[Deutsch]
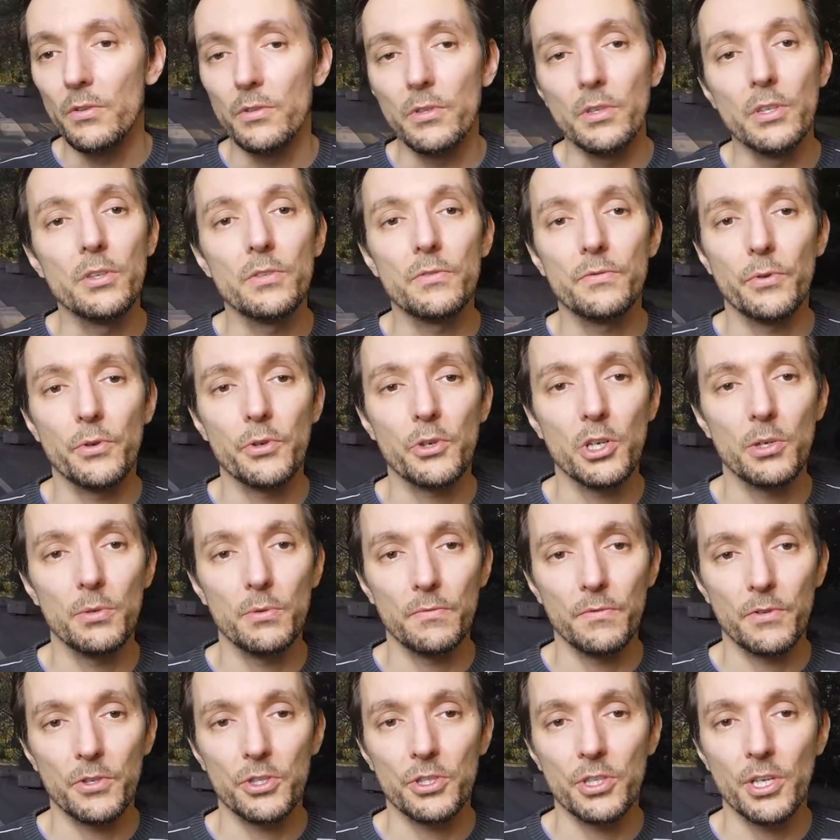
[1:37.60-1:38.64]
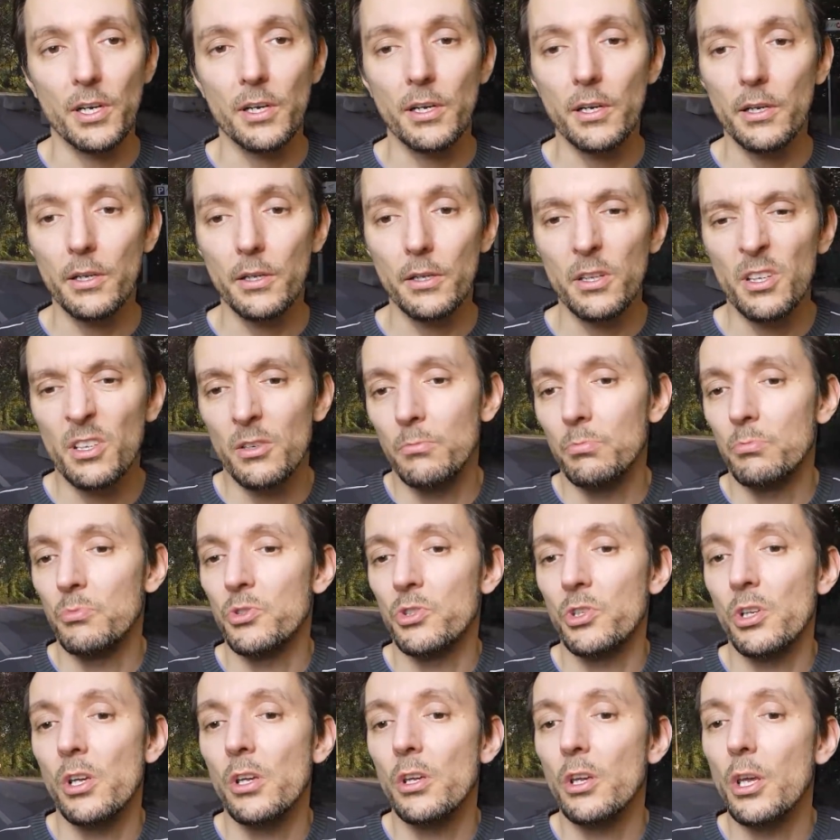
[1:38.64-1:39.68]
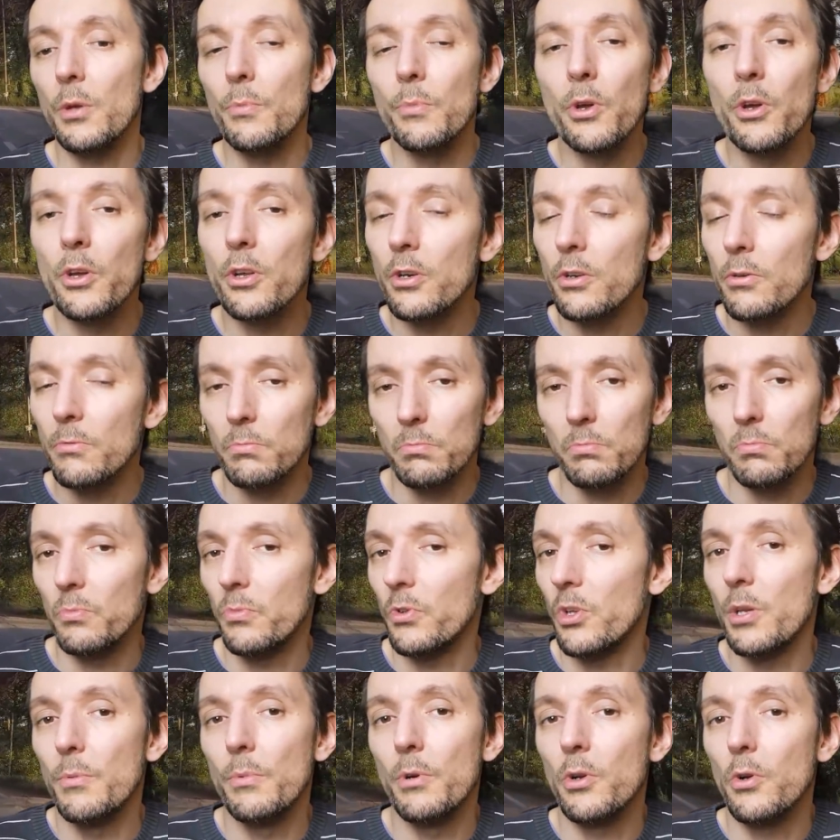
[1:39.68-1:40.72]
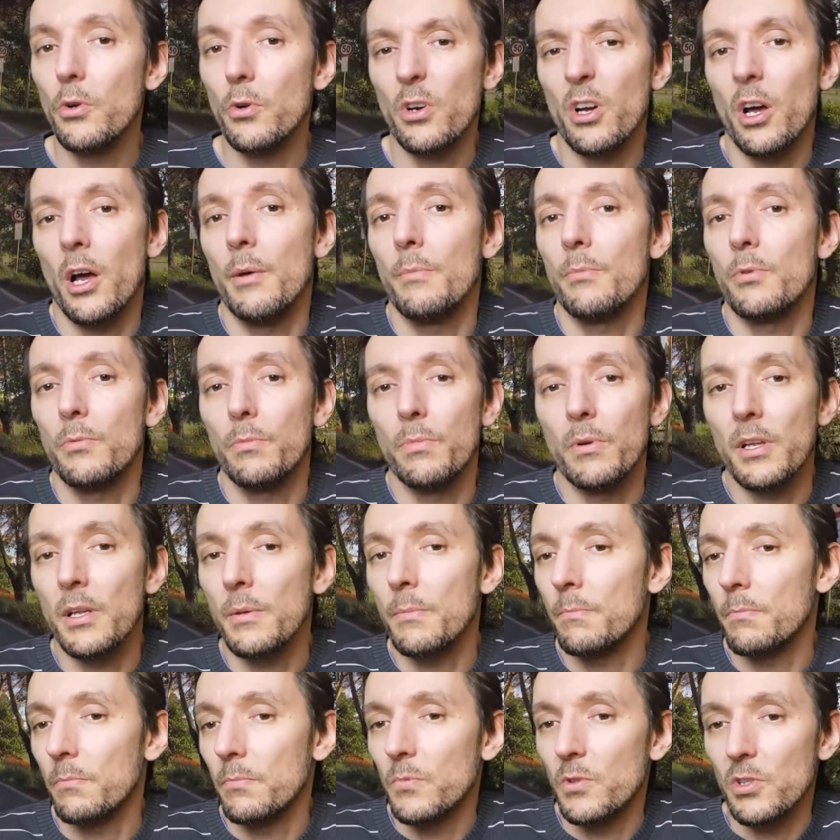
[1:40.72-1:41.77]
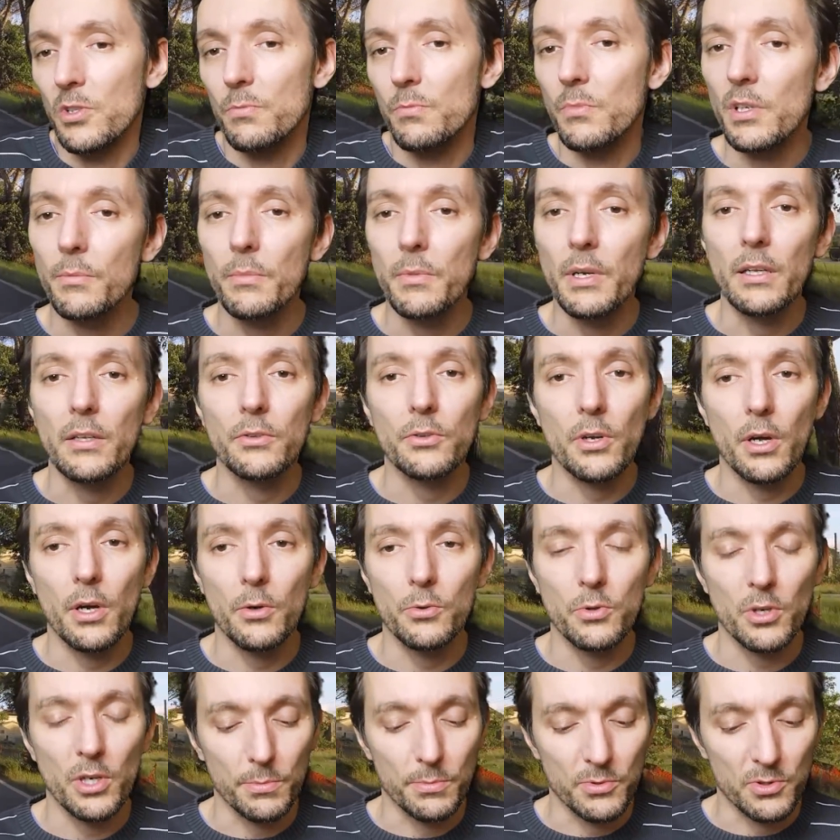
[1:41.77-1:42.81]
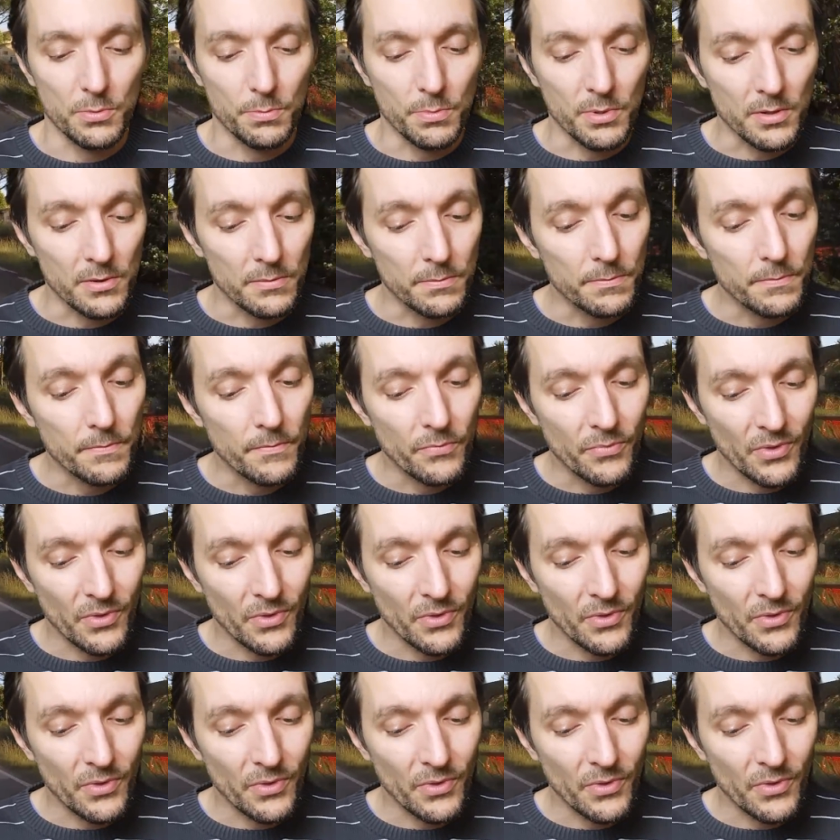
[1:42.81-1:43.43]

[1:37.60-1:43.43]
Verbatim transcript: Ist vollkommen verständlich, sehe ich immerhin immer noch kein Problem, das mit einem Elektroauto abzubilden.